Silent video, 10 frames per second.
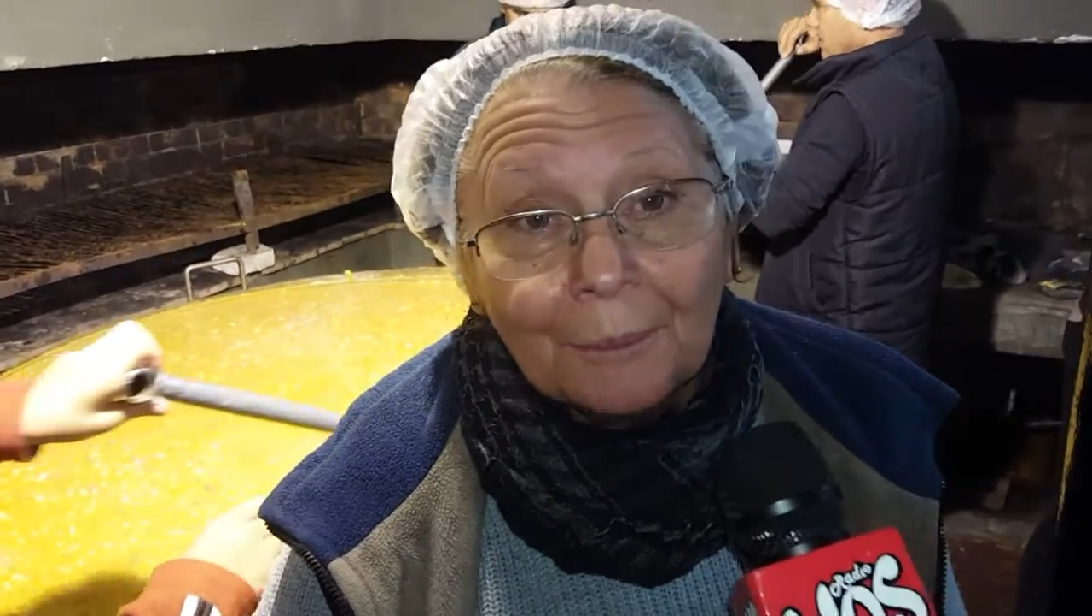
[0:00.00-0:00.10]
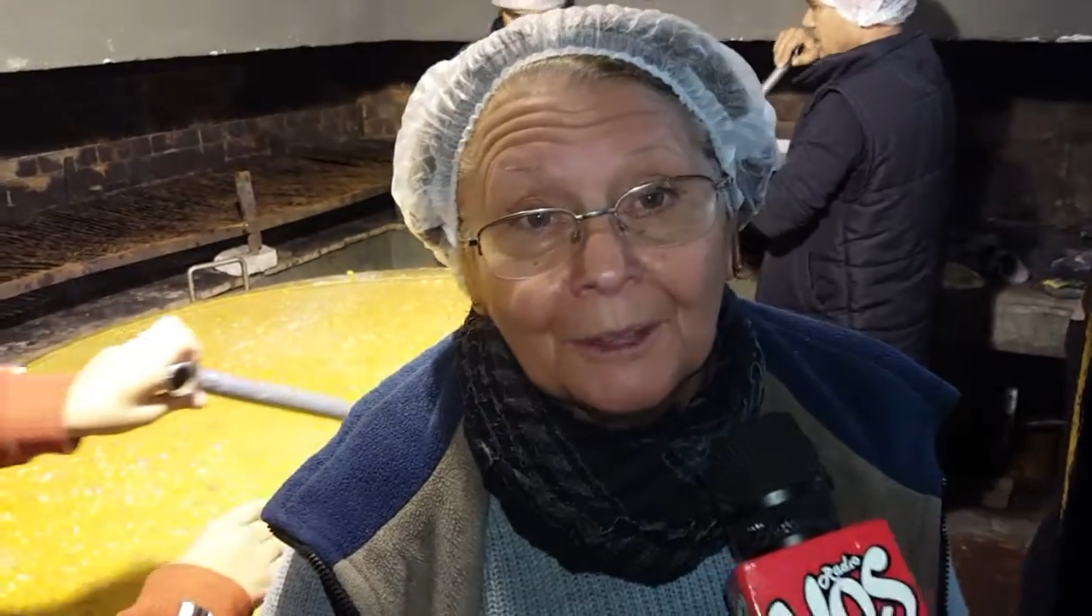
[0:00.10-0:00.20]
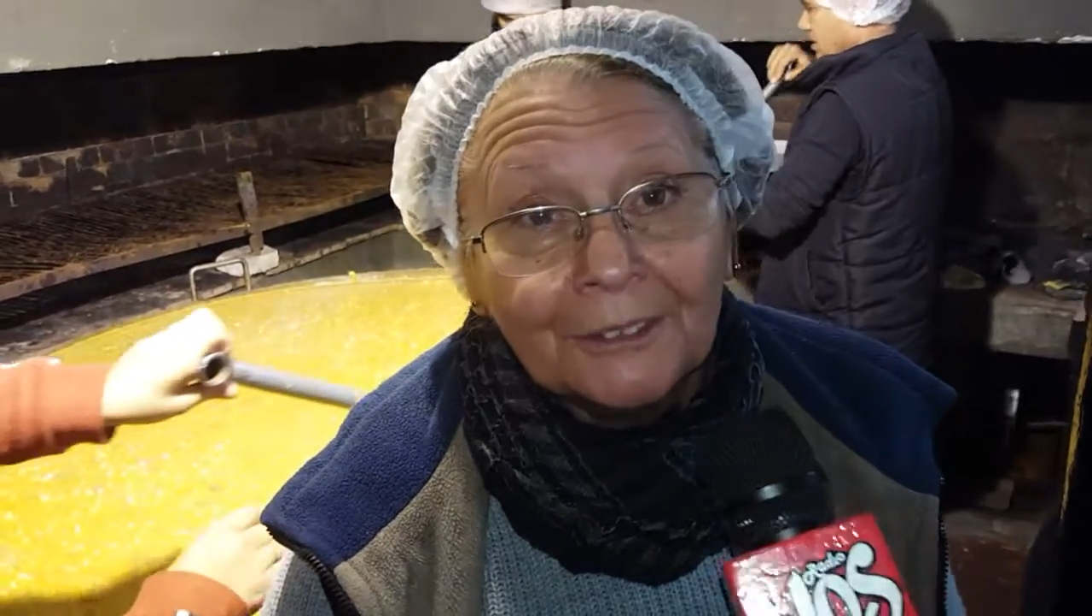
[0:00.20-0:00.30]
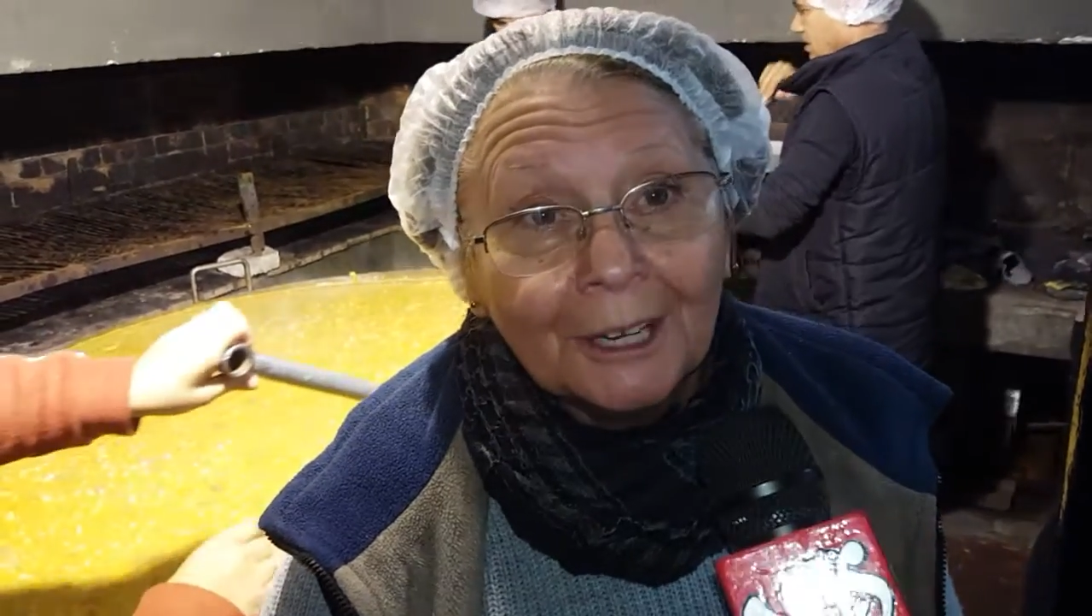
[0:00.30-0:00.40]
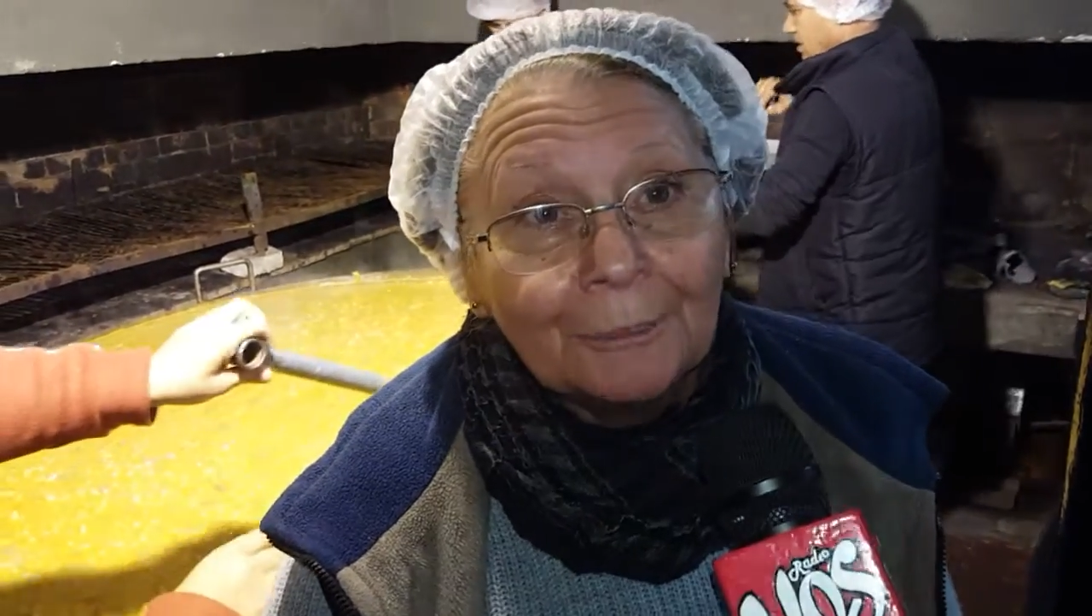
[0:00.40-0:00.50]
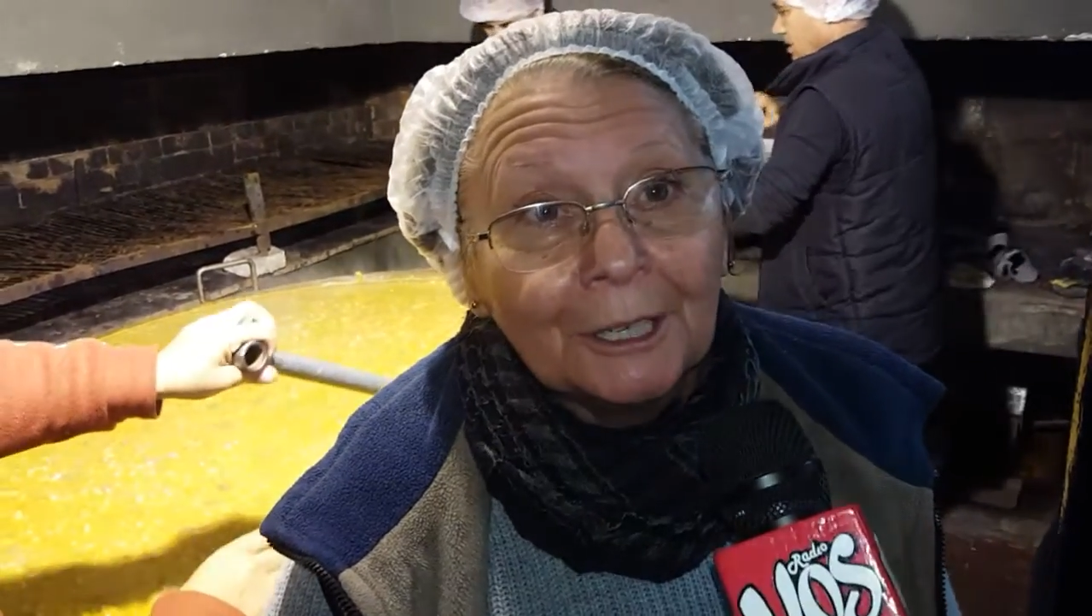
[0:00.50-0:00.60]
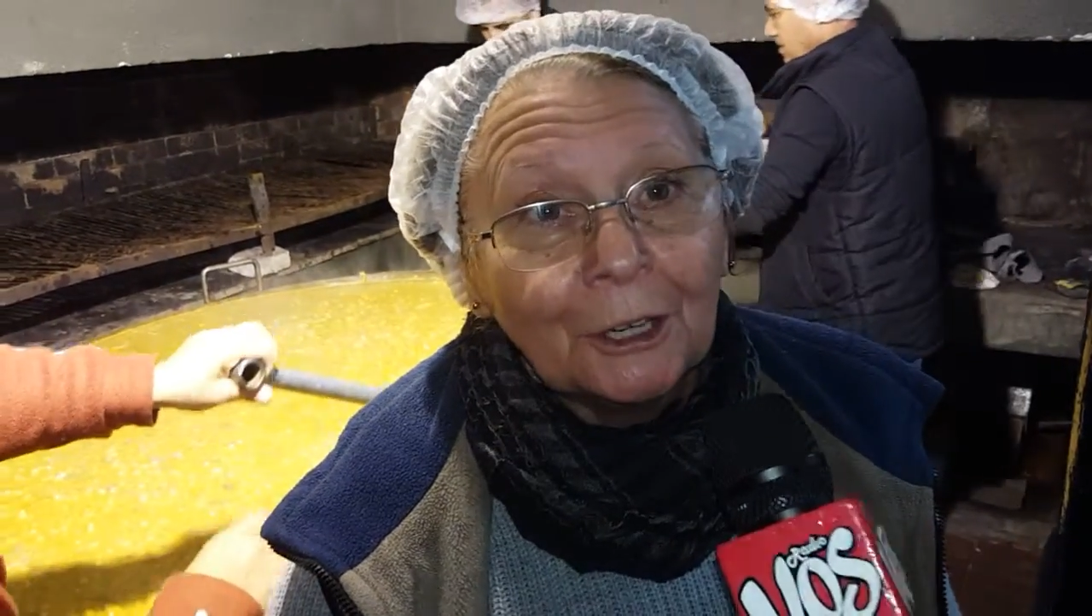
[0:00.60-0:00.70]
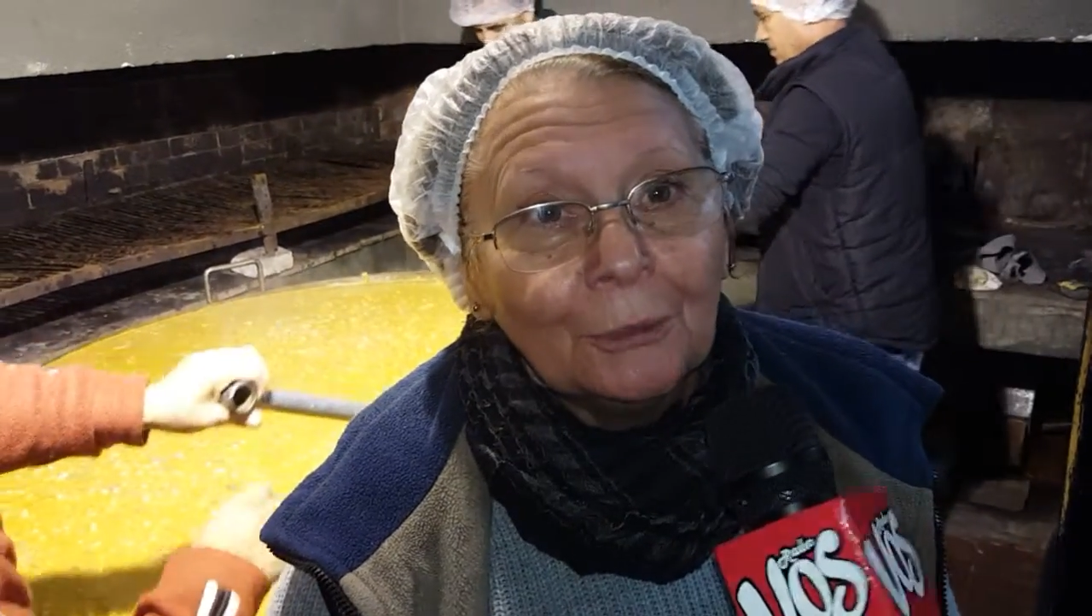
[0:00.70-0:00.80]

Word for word: especial para